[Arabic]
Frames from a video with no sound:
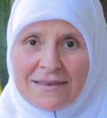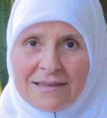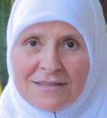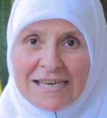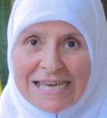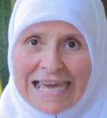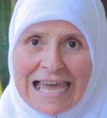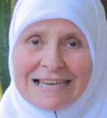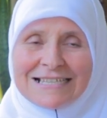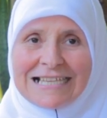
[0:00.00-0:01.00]
هذه
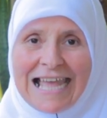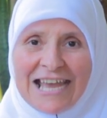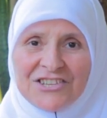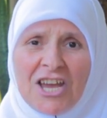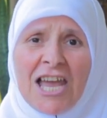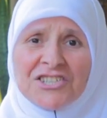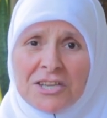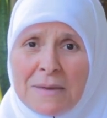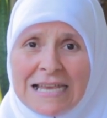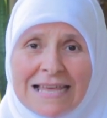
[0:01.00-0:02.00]
قال الحاجة
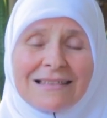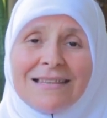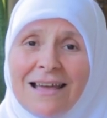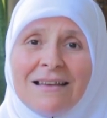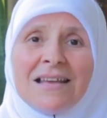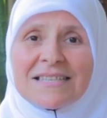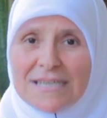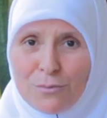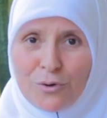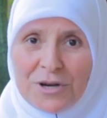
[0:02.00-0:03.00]
حاشا ما إلا لنا
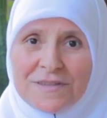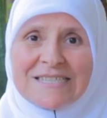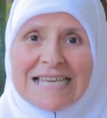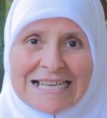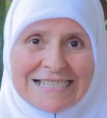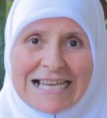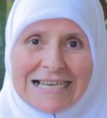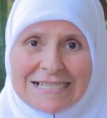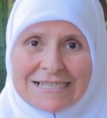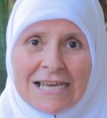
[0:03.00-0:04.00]
تمقرن تسعة
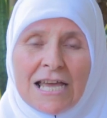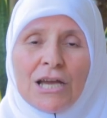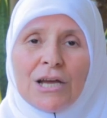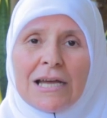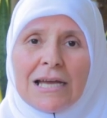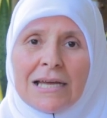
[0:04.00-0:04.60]
زاليس آه